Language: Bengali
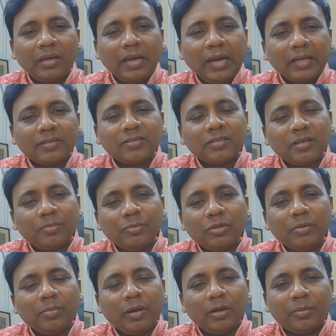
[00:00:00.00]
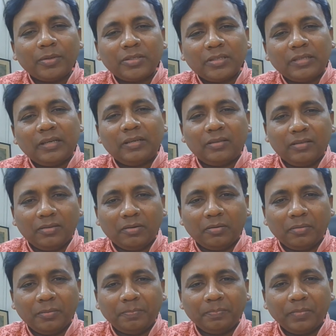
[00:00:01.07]
কাজটার মধ্যে ভালোবাসা ঢেলে দিতে
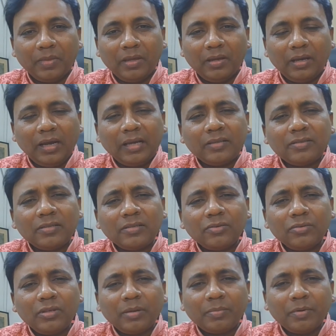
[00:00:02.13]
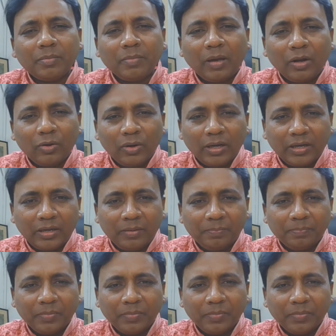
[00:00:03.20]
হবে কাজটা যদি আপনার ভালো লাগে